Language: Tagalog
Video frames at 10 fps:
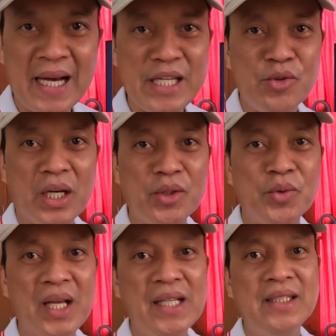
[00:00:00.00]
ang inyong
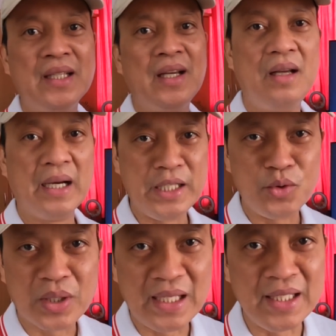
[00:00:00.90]
katugang, ang
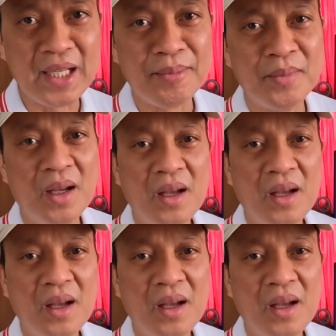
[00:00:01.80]
inyong kalingap.